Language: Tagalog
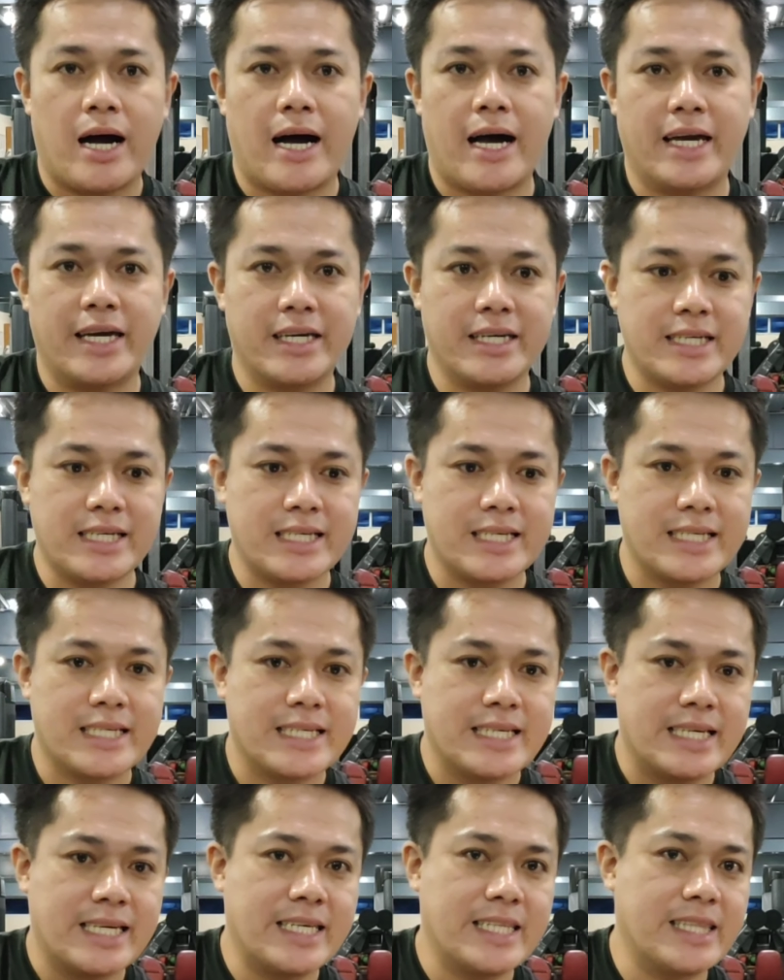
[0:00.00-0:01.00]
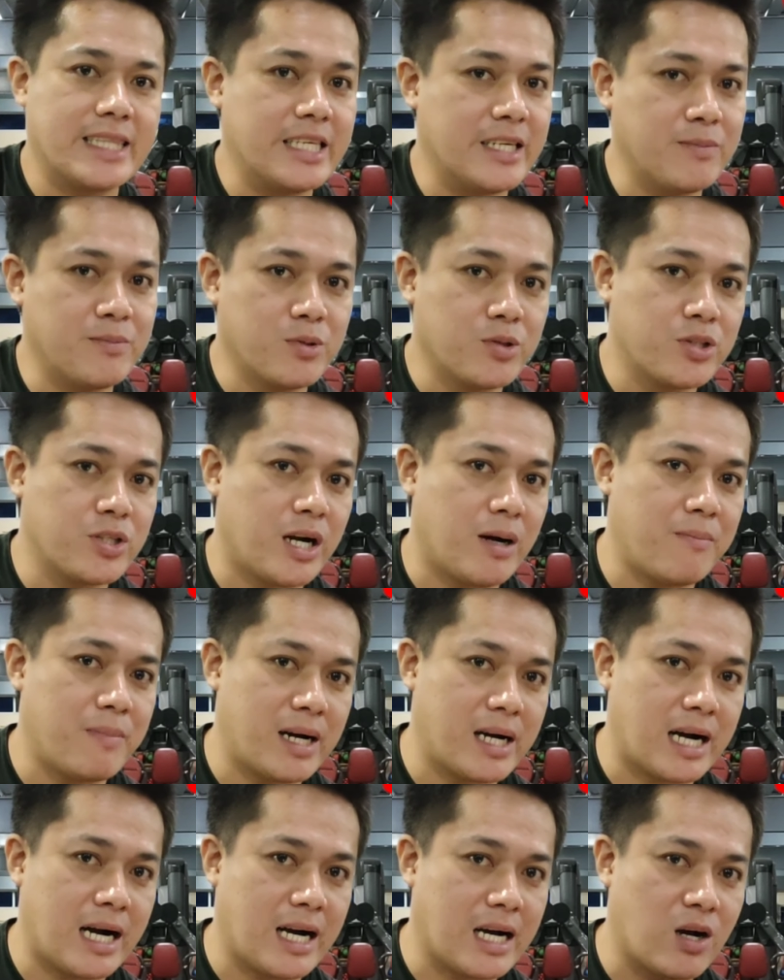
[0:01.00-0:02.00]
ay hindi mo siya
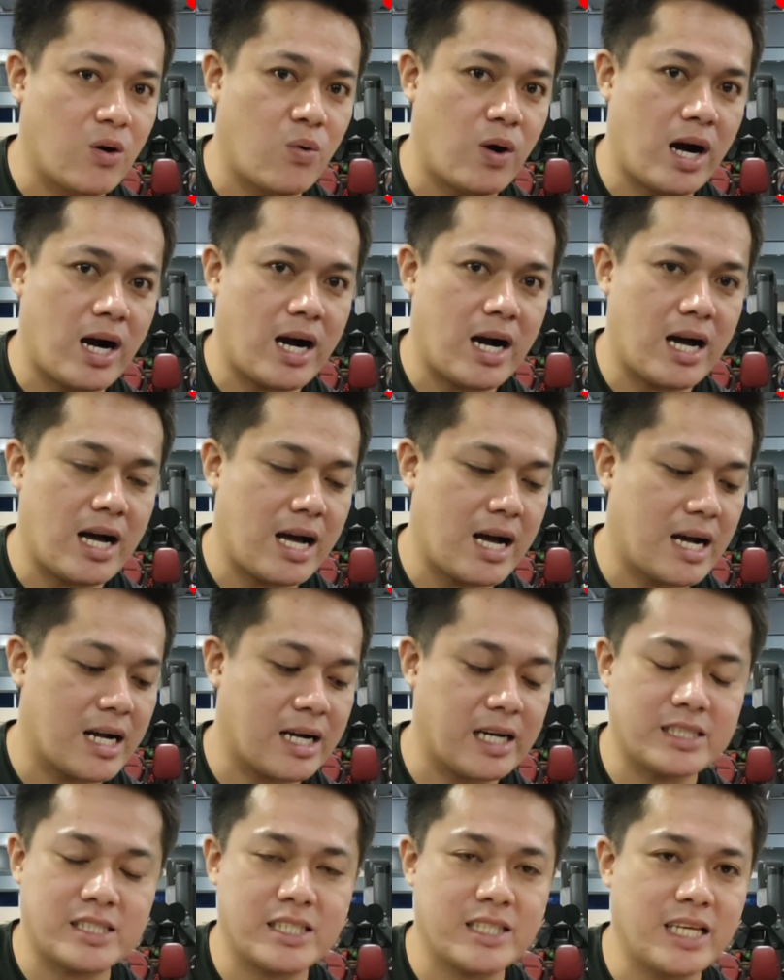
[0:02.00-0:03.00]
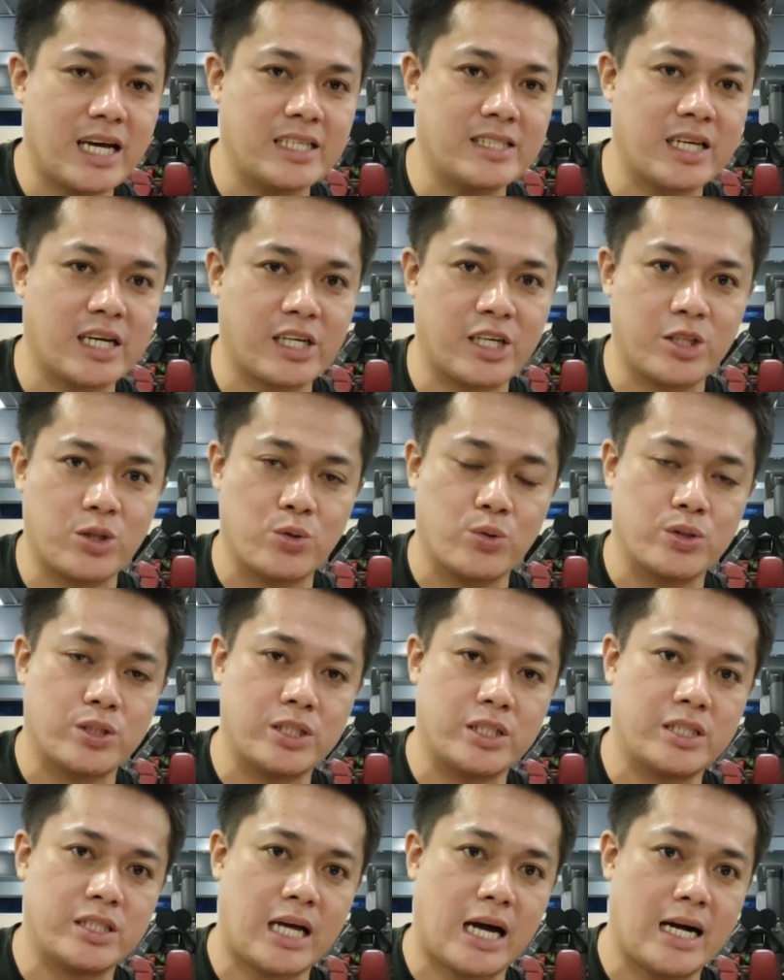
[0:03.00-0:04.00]
magagawa kasi nasa
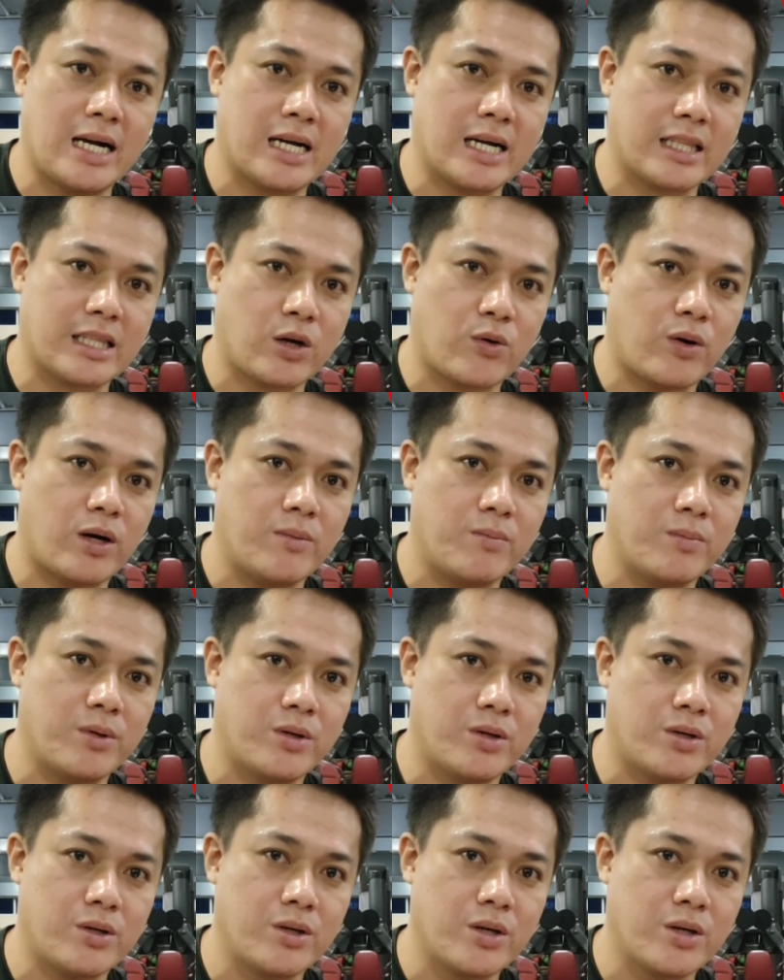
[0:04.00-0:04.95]
ketosis ang katawan mo.